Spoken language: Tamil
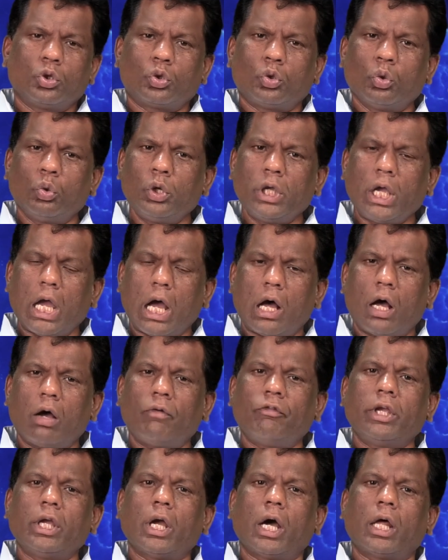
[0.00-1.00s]
தூய
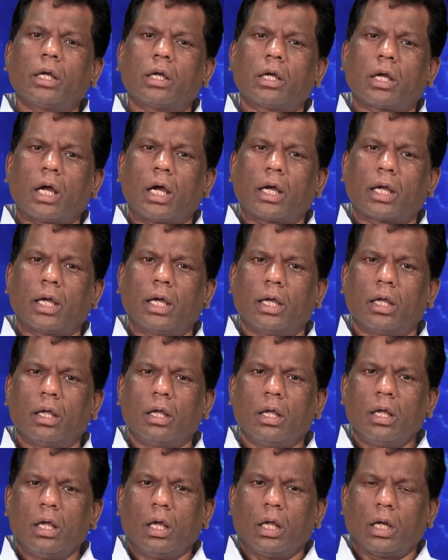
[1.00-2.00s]
ஆவியாருக்காக
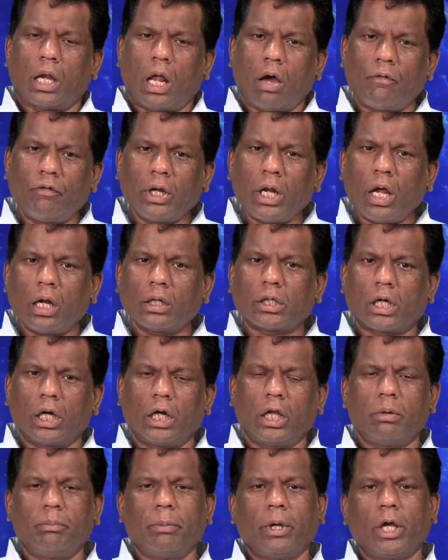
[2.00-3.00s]

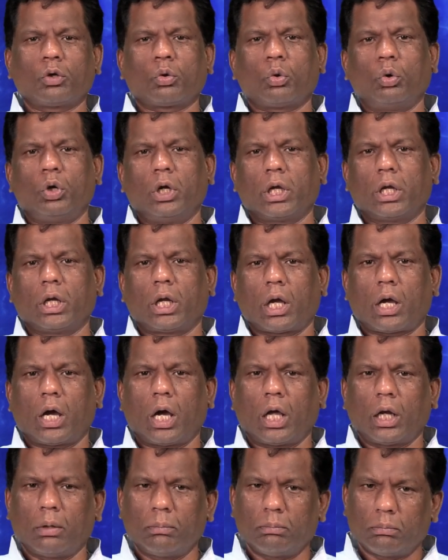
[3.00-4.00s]
நவநாட்களை மேற்கொள்ளுகின்ற
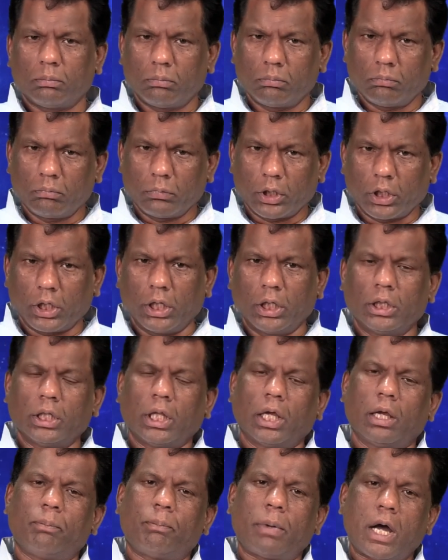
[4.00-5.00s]
காலம்
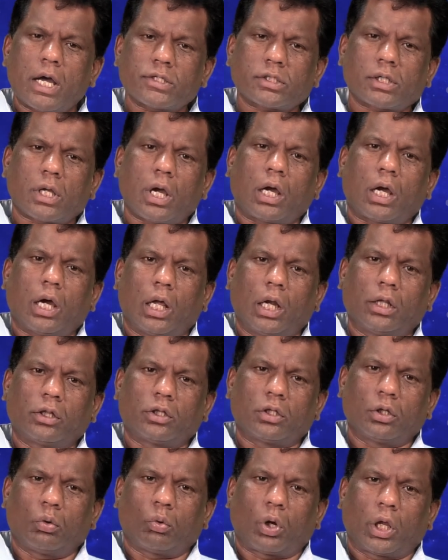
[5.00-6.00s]
இந்த பாஸ்கா
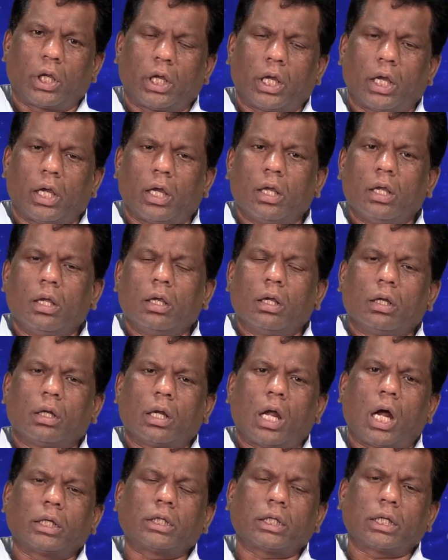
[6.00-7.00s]
காலத்தினுடைய
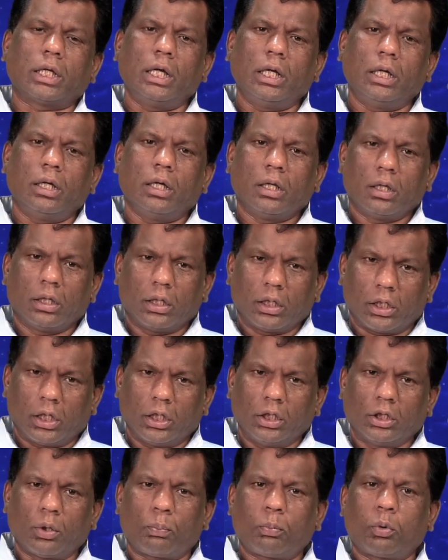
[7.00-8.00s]
நாட்கள்
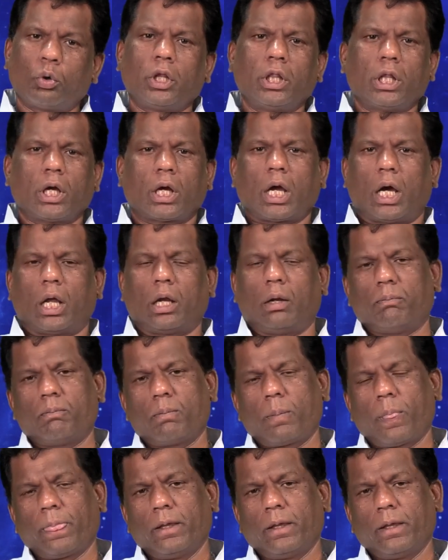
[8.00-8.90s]
இந்த புனித காலம்